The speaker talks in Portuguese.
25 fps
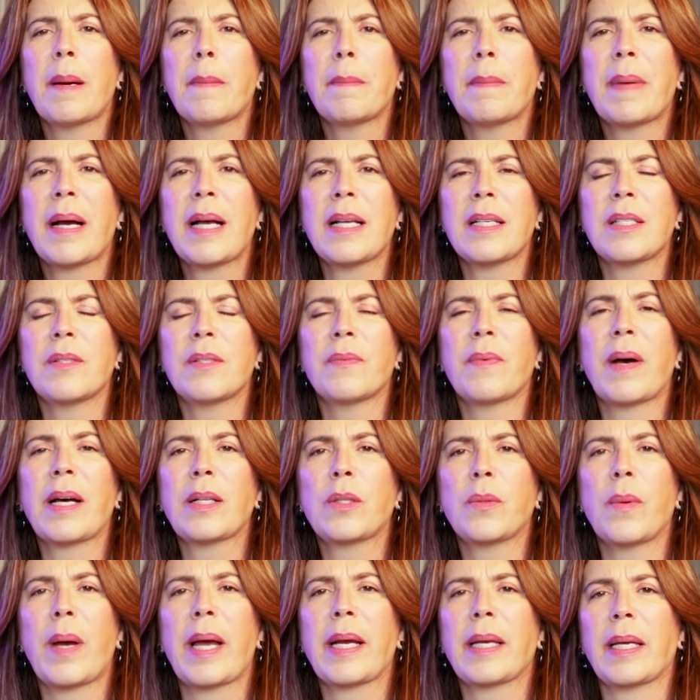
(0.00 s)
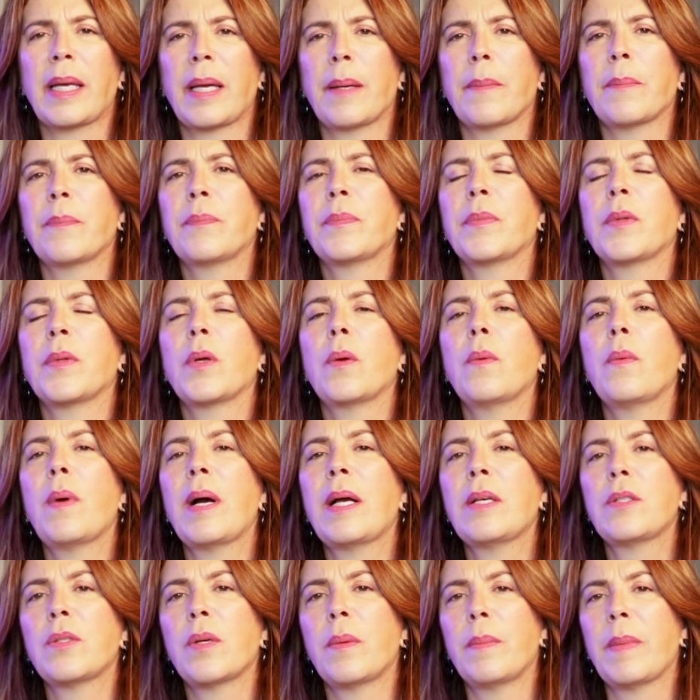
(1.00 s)
Mas fato é que o
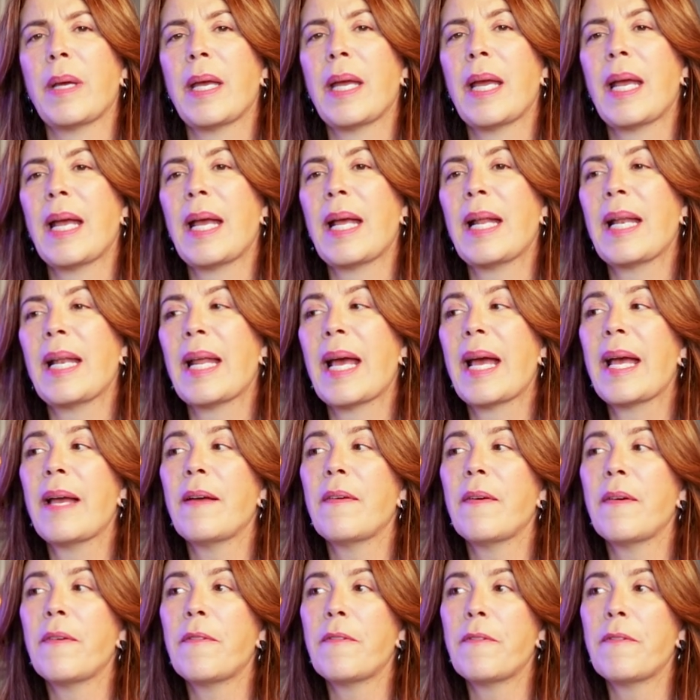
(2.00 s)
isomê ele é